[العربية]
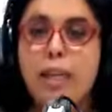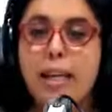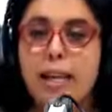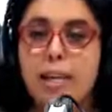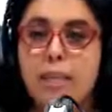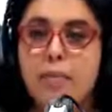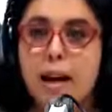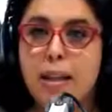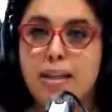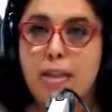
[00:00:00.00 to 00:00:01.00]
الولايات
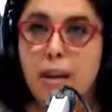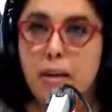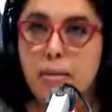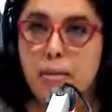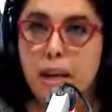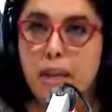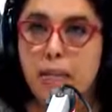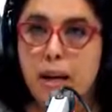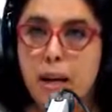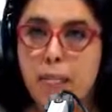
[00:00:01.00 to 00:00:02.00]
مغطيه
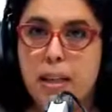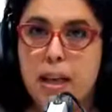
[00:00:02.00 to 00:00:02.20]
بهذه المخابر